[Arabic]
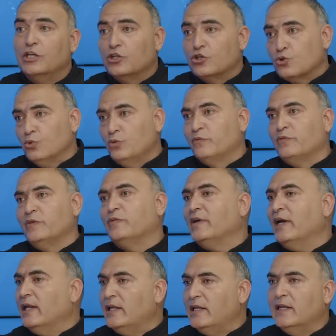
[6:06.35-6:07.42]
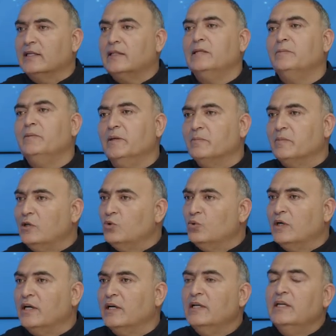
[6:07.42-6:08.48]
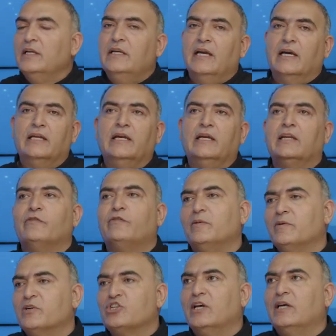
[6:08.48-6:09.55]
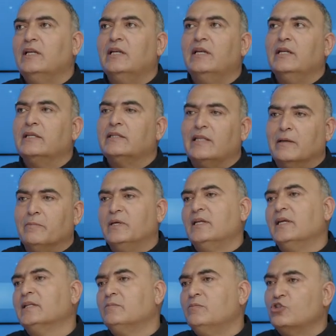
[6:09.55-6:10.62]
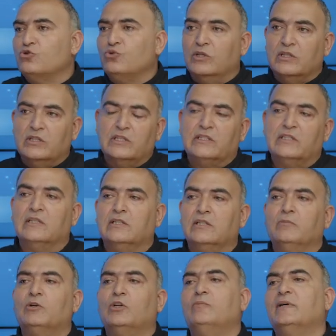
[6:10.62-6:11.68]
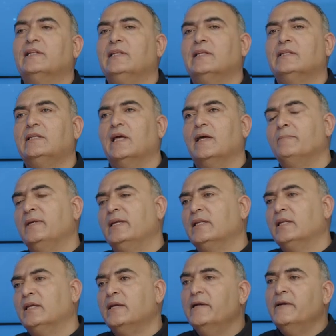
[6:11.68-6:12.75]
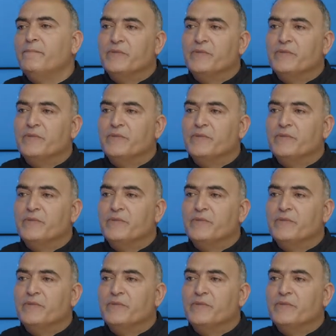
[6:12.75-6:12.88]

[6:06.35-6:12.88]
تشوف في فعاليات اللي بيعمل بيعملوها يعني احنا في مجال التامينات بيجوا عندي كثير بيعملوا مثلا تامين